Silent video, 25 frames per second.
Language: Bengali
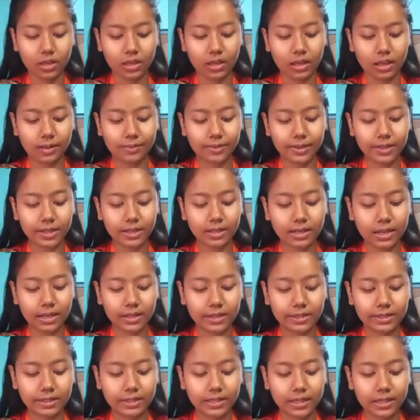খাবারের
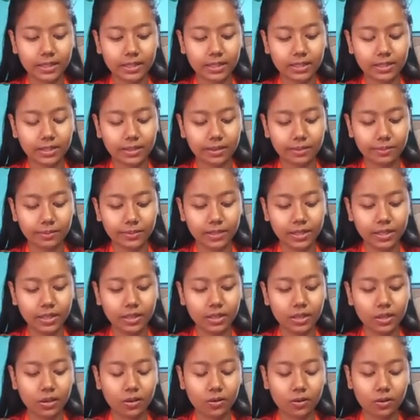নালিতে থাকে কৃমি
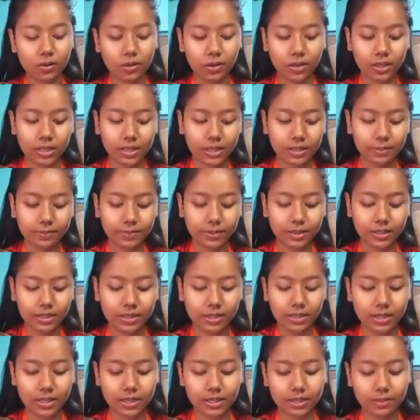গন্ডারের
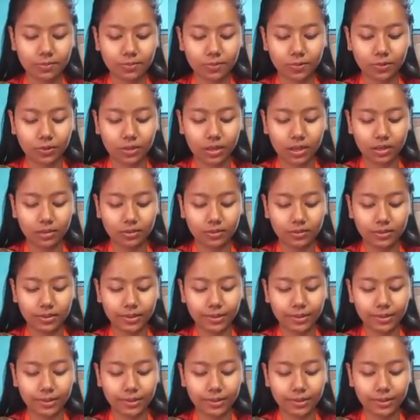পিঠে থাকে পোকা